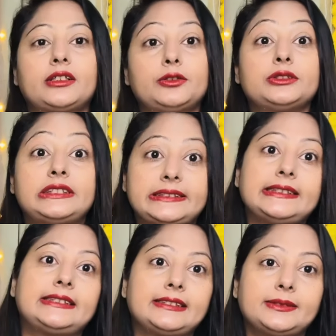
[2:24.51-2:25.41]
ग्लो सीसी
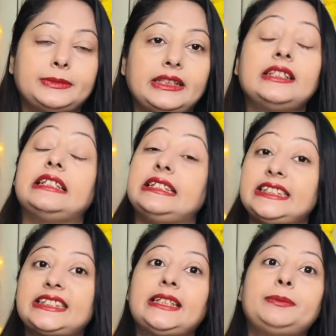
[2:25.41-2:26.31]
सीरम है
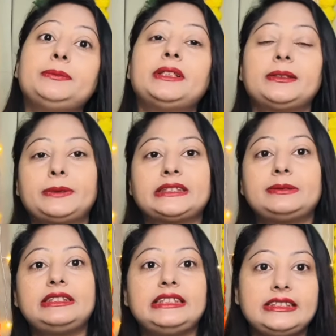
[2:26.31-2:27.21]
इसके भी मेरे पास
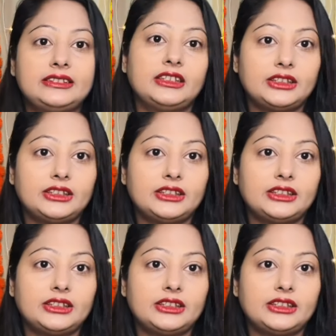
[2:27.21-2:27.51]
है तीन